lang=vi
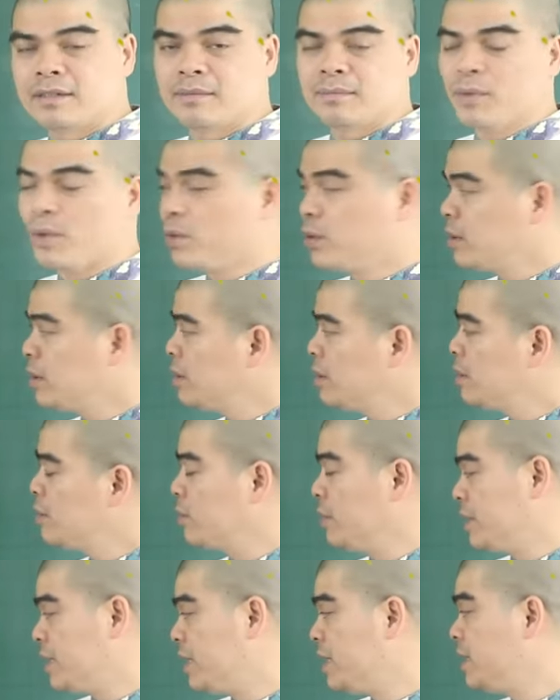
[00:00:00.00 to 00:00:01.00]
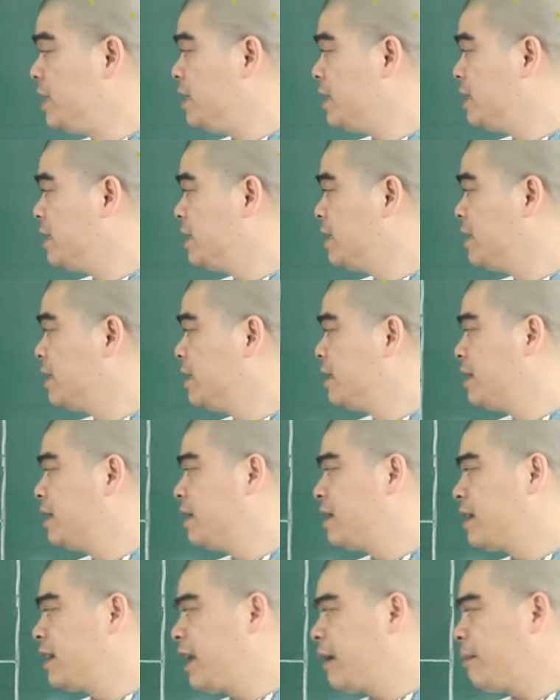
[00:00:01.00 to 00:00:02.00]
bốn tuổi Tý,
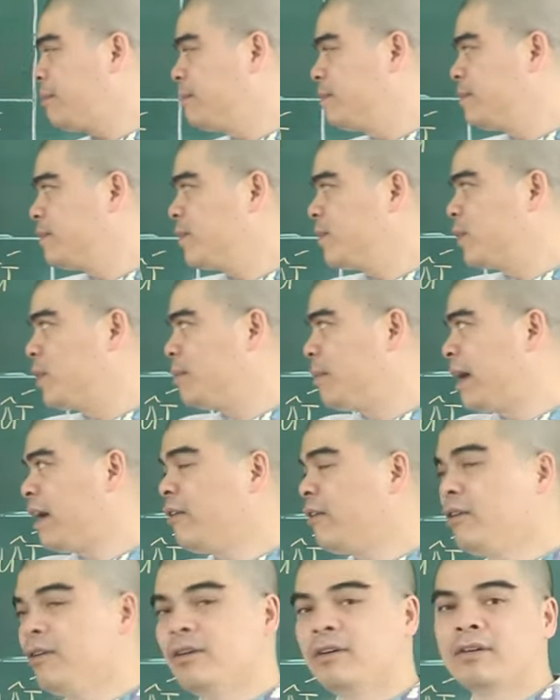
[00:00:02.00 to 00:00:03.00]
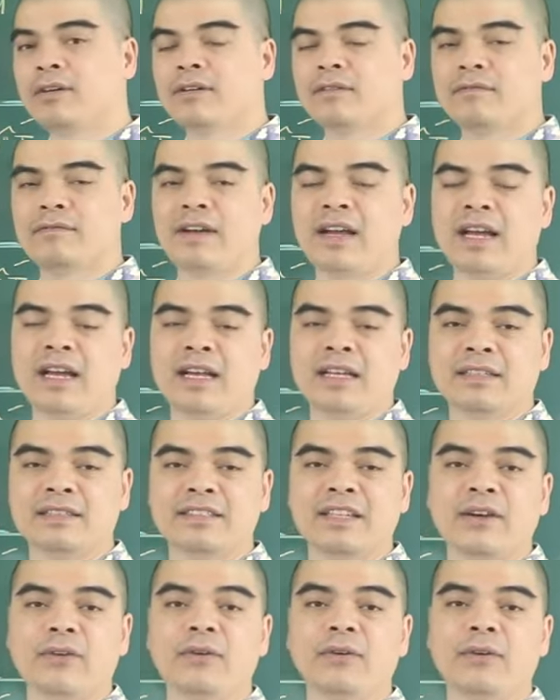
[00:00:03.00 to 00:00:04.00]
năm tuổi Mão và
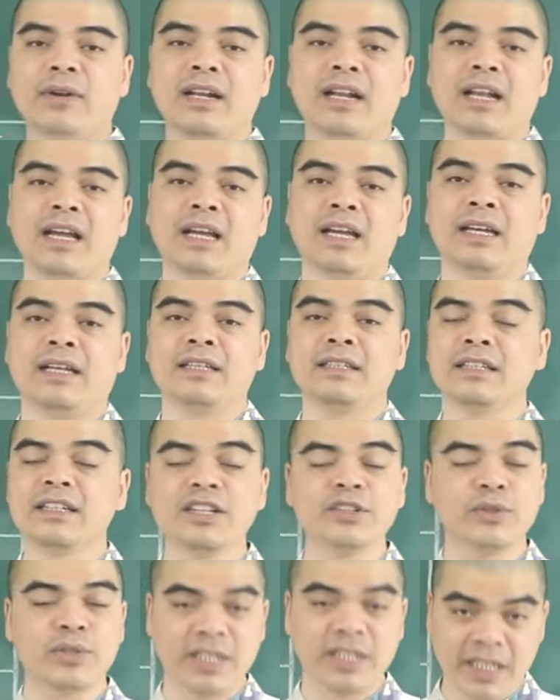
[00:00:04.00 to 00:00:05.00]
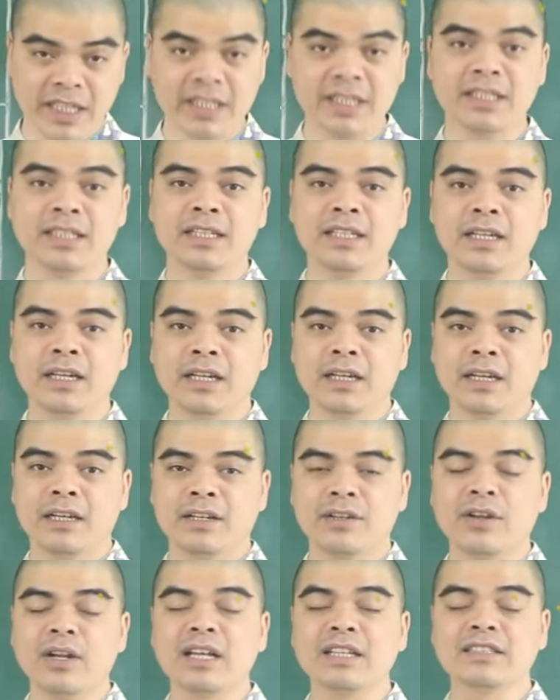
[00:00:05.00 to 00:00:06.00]
sáu là những người tuổi Thìn.
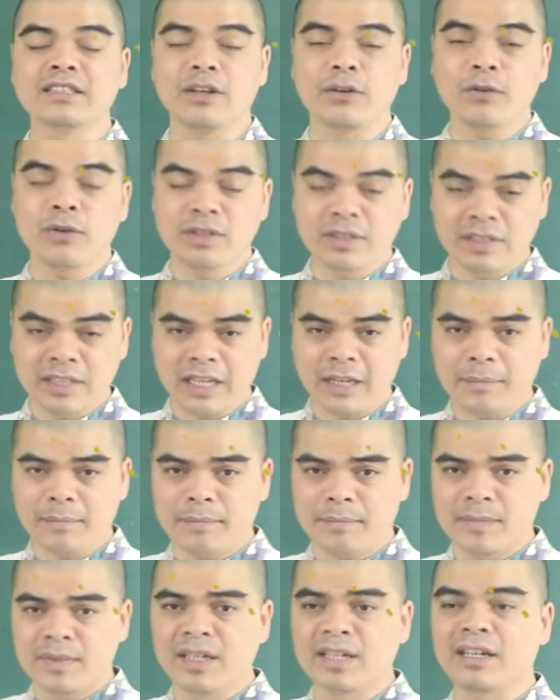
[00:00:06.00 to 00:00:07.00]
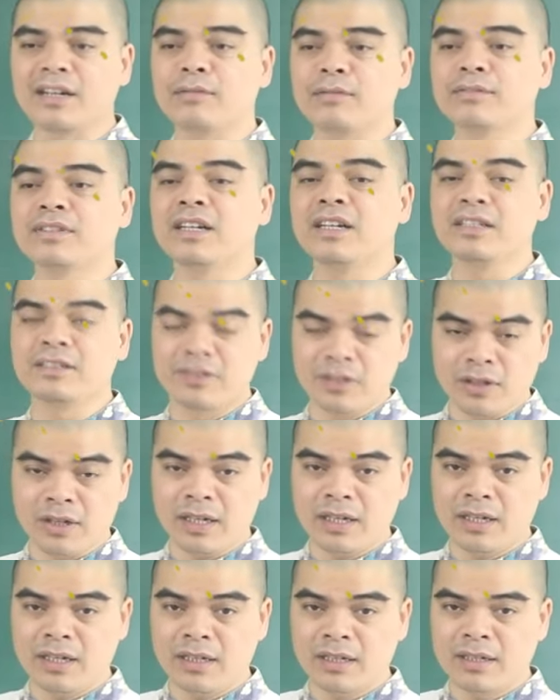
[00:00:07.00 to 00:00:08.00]
Đó là sáu con giáp được lộc trời
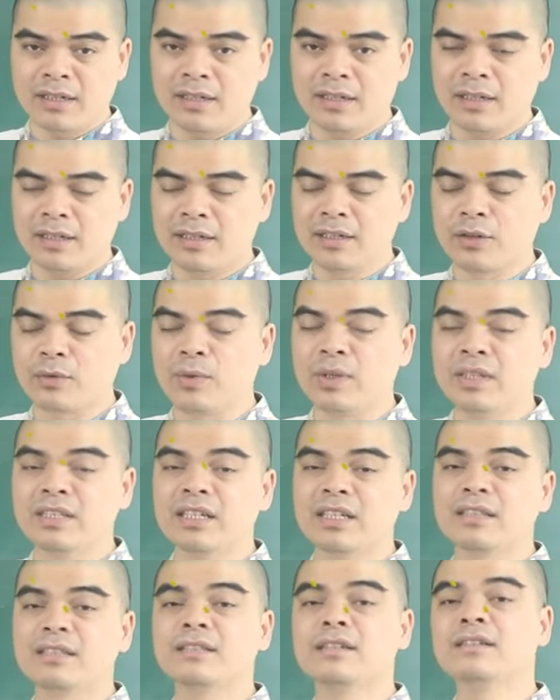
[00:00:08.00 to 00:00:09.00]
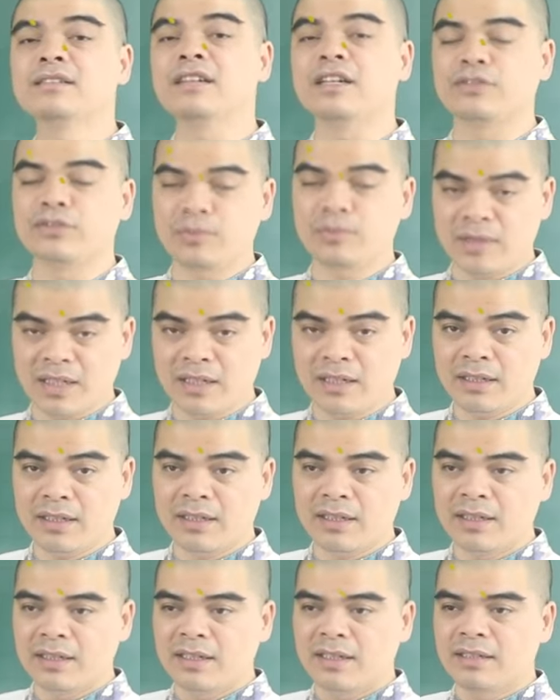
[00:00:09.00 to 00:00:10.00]
cho, được quý nhân tương trợ giúp đỡ,
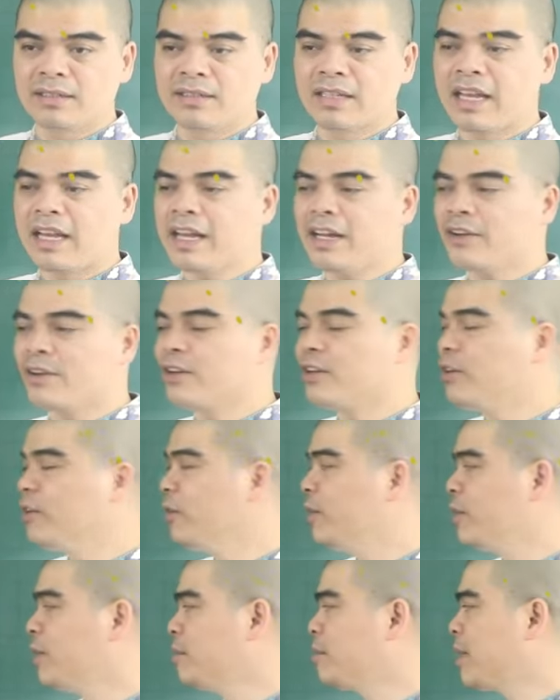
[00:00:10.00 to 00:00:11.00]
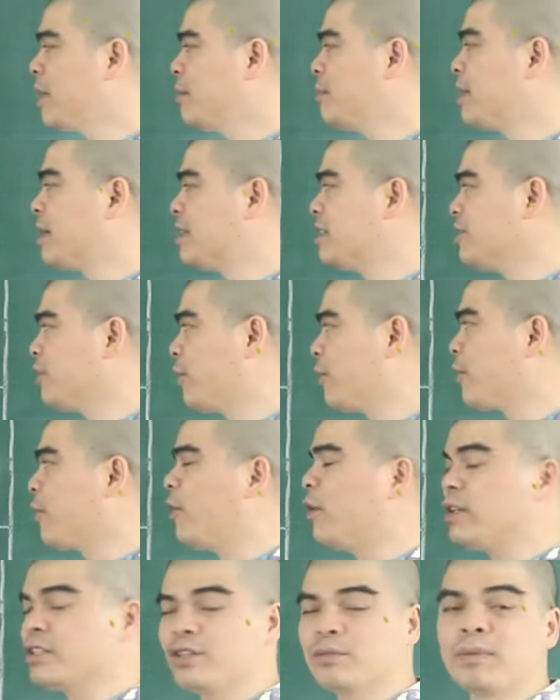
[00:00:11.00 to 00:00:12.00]
dễ có cơ hội may mắn giàu
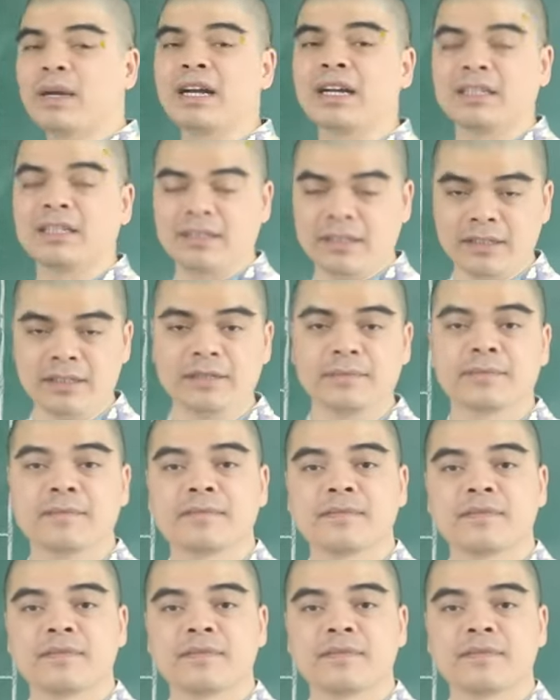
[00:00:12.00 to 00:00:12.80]
có trong ba ngày tới.